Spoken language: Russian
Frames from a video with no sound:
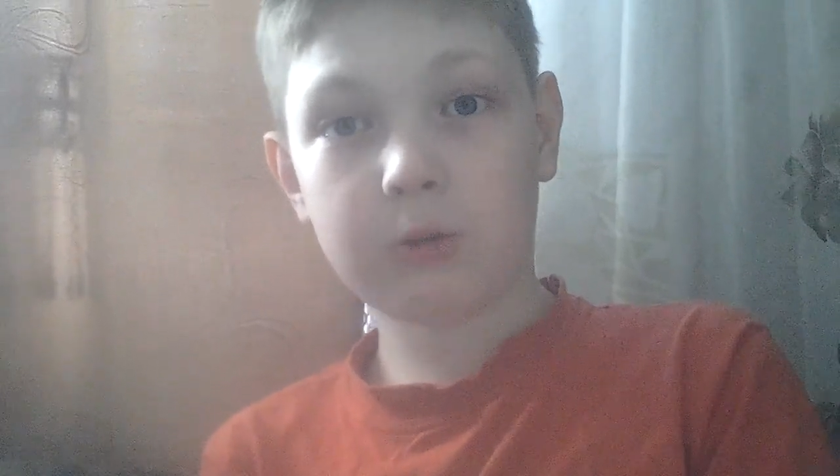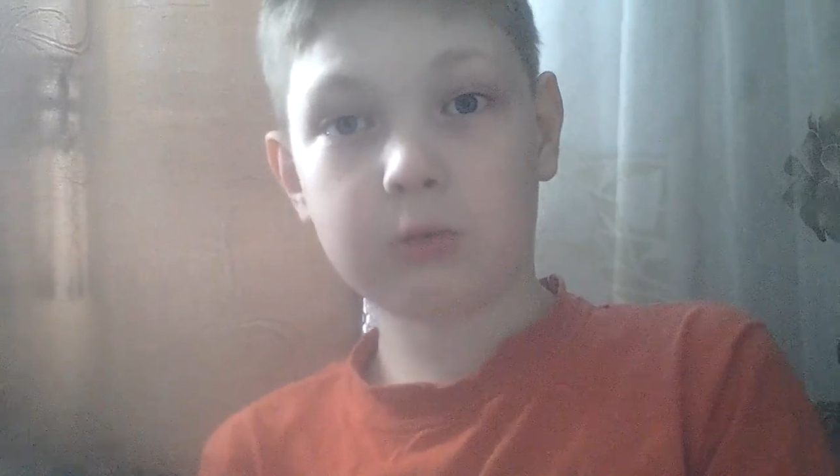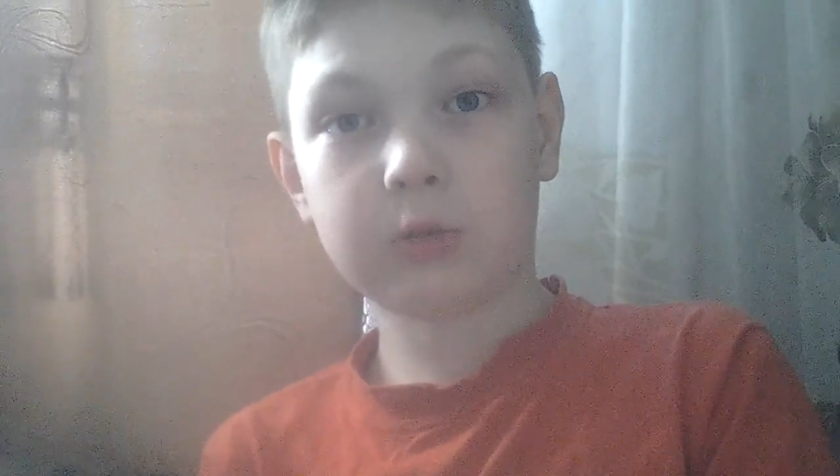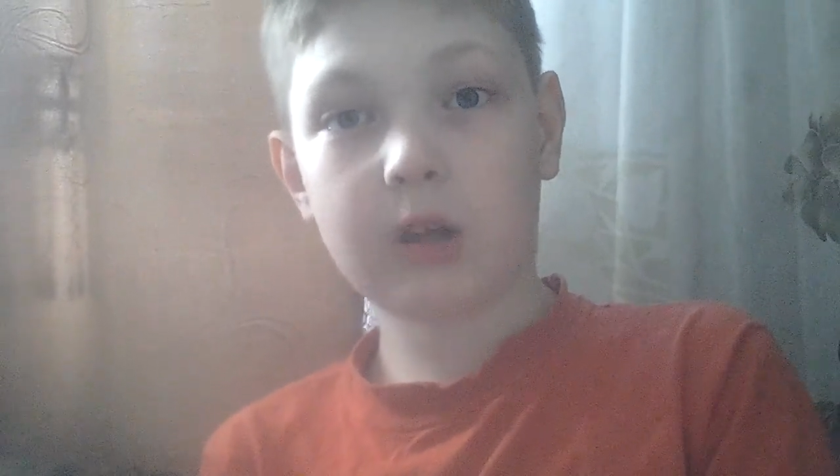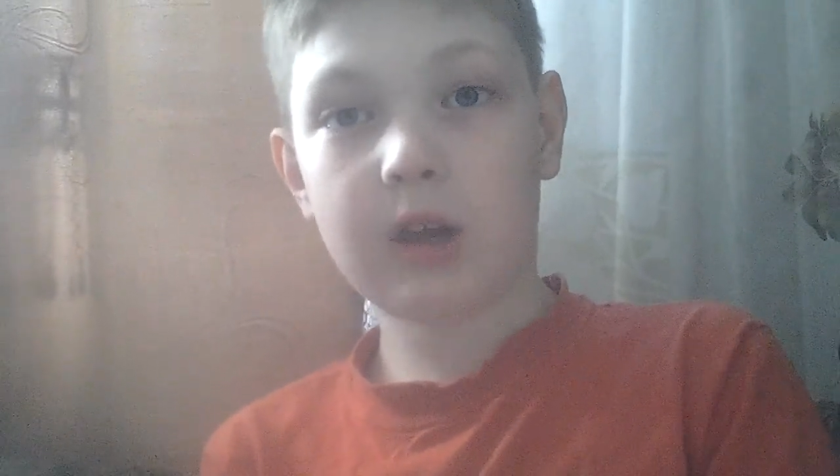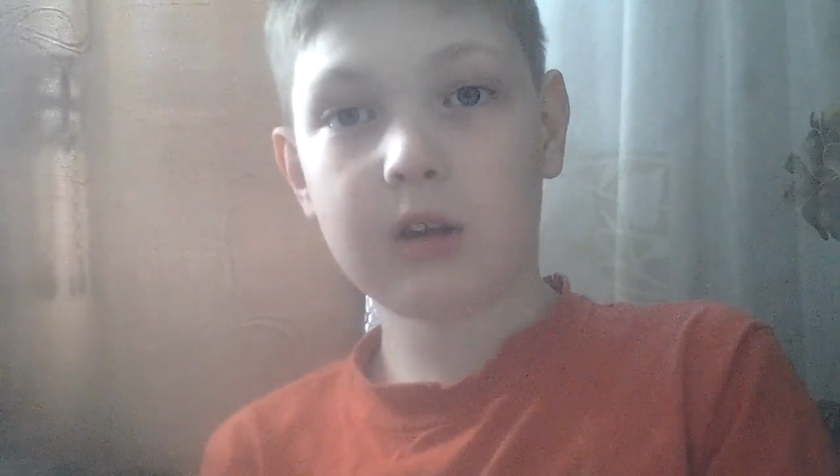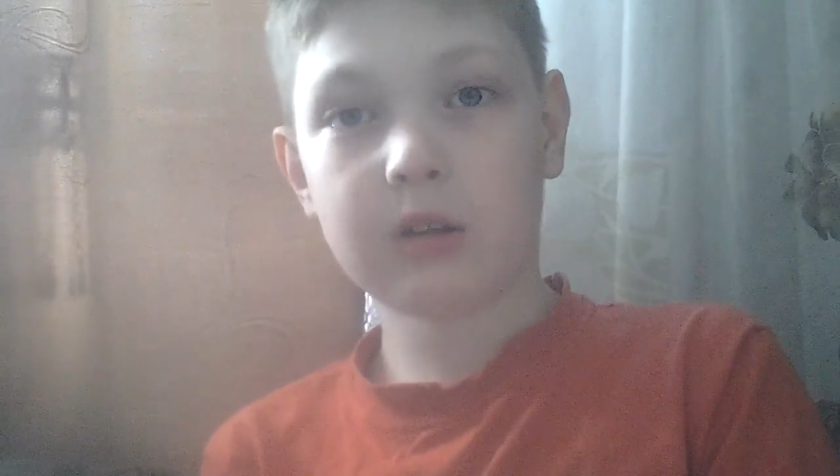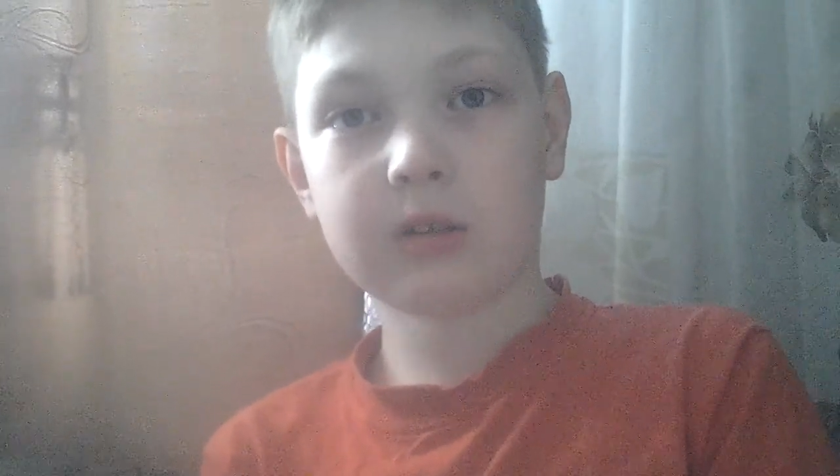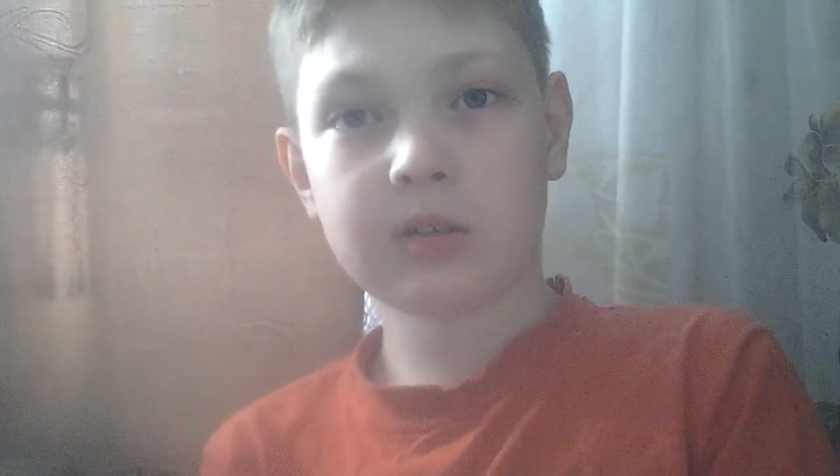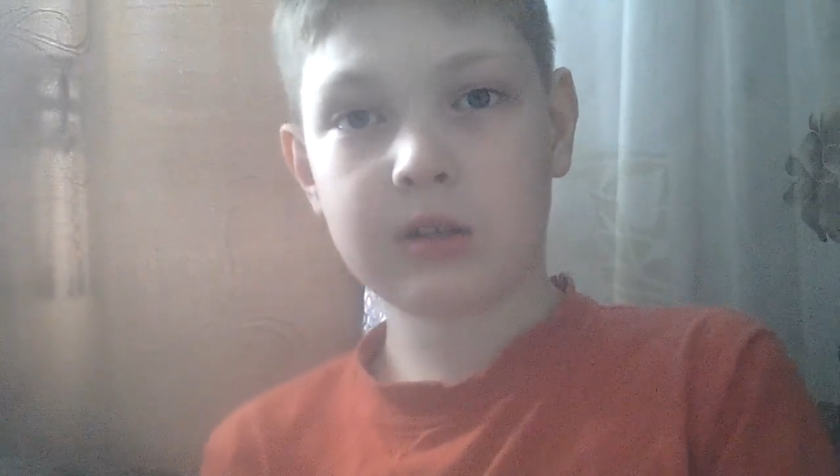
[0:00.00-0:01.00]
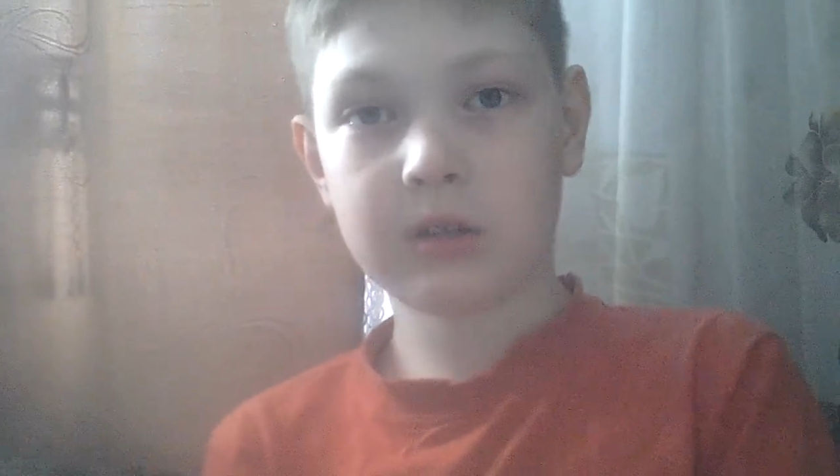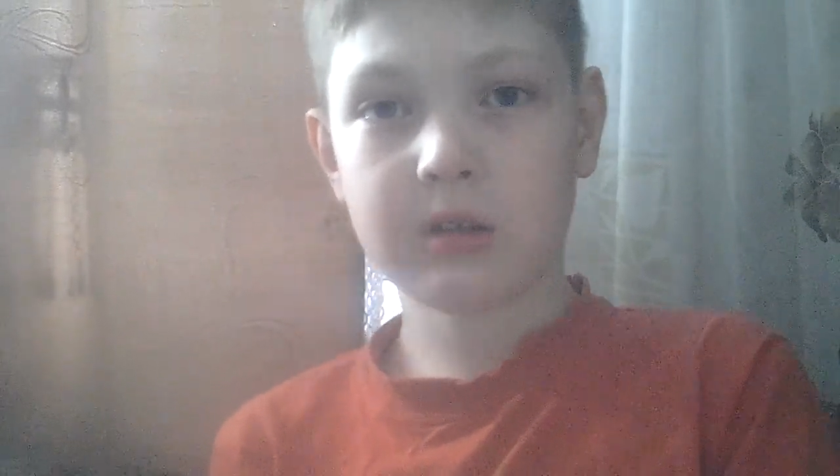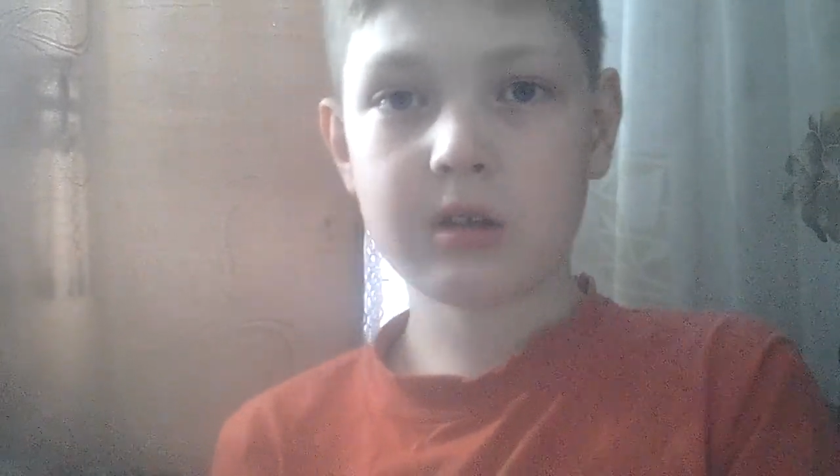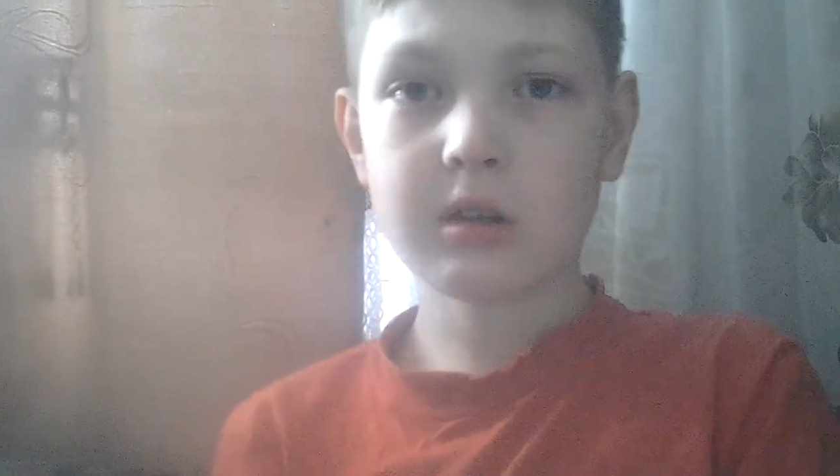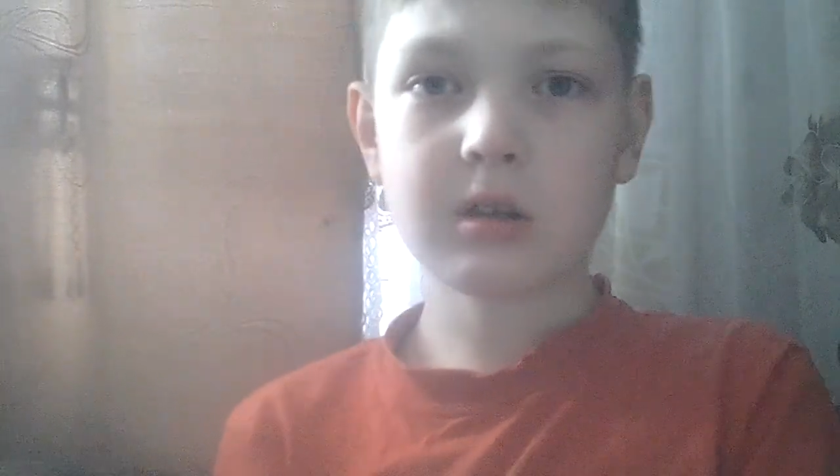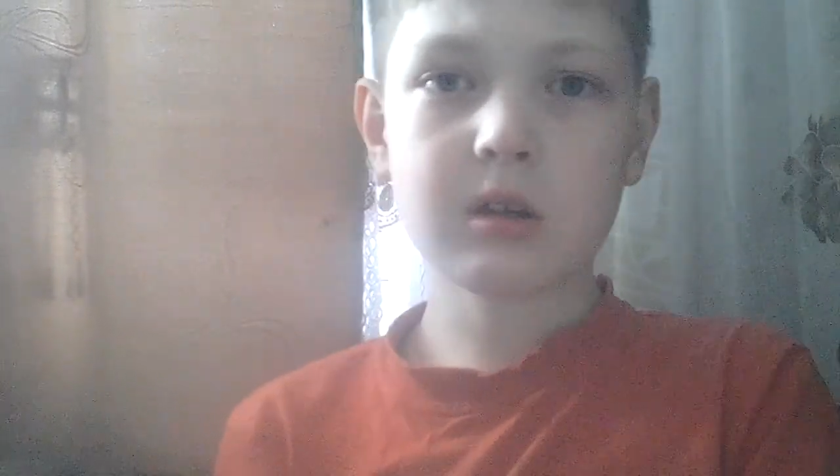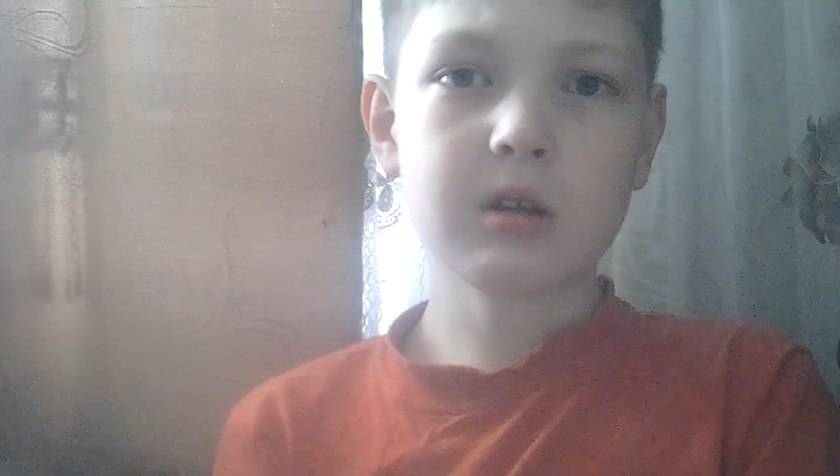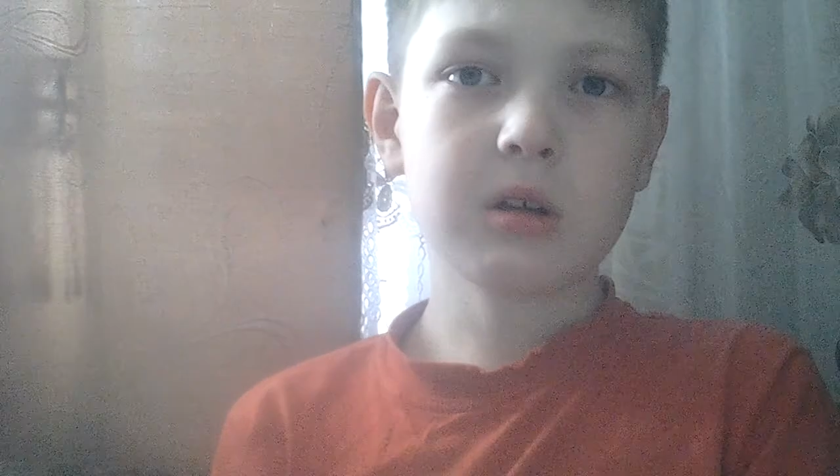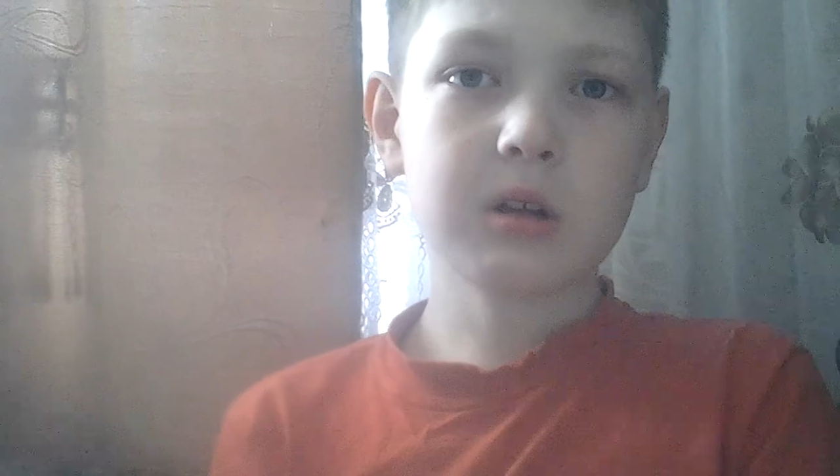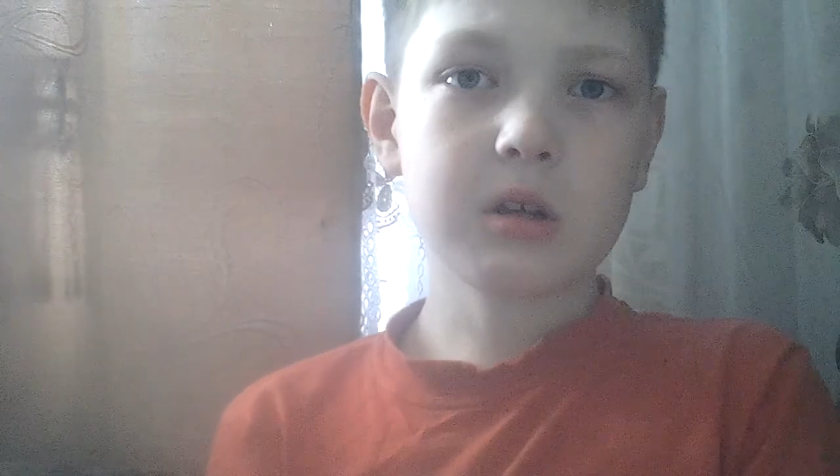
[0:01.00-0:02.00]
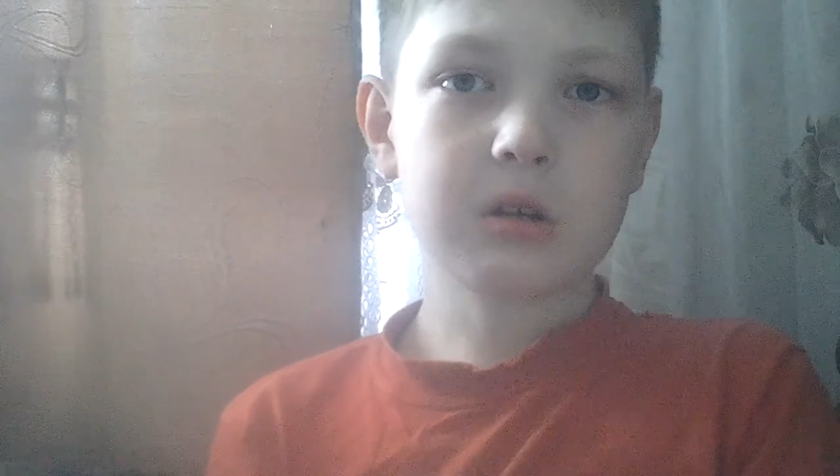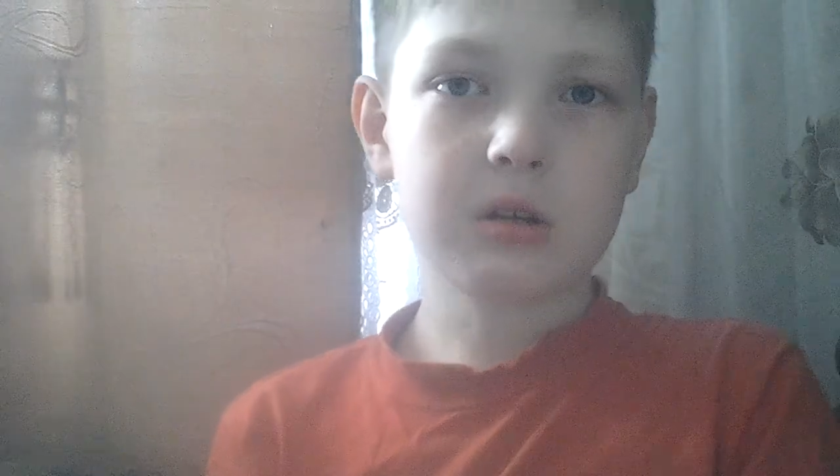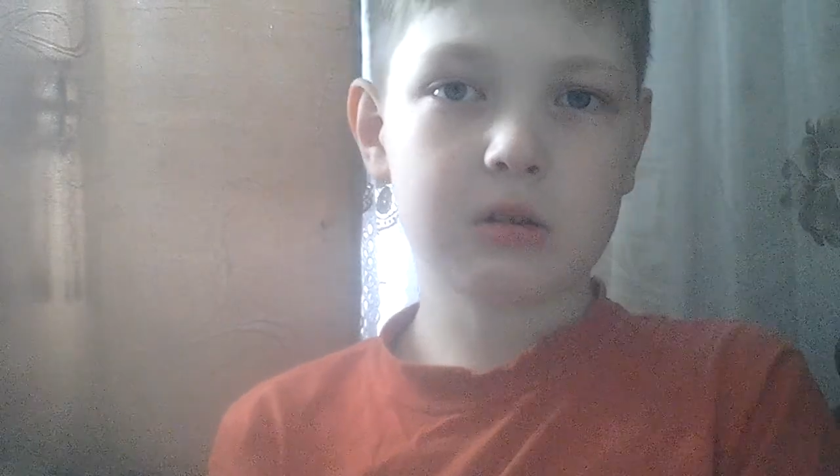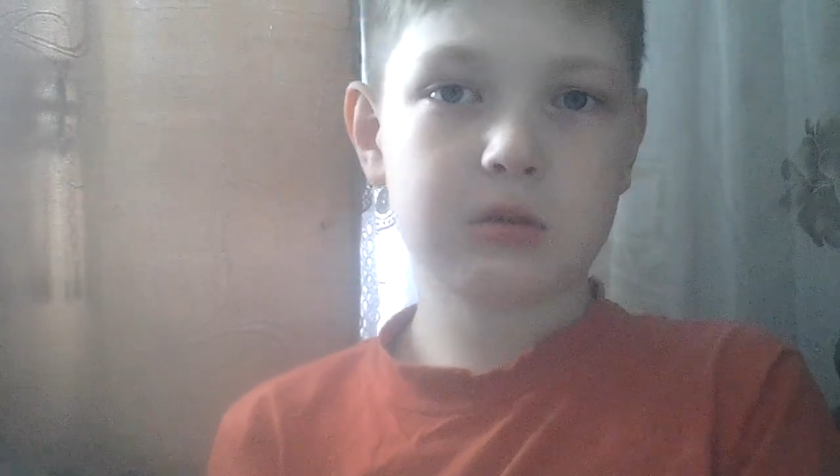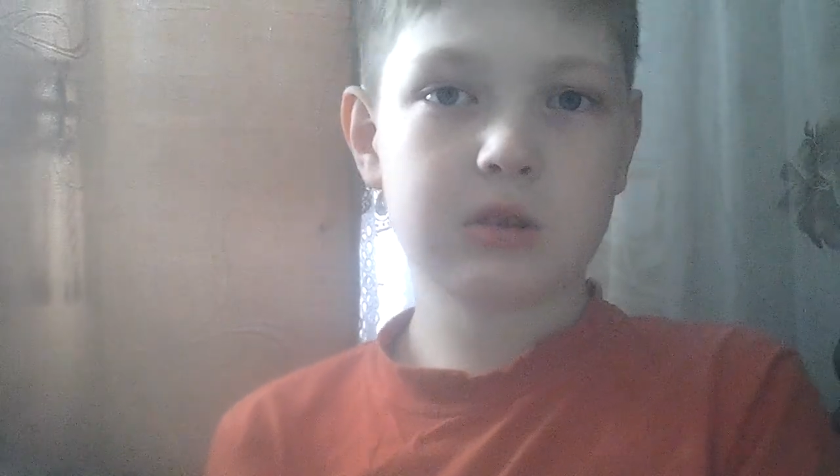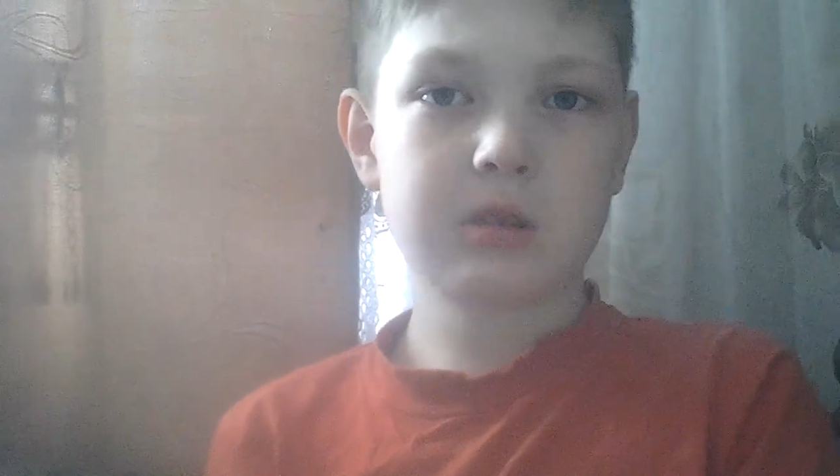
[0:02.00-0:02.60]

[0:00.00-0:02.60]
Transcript: ударился, он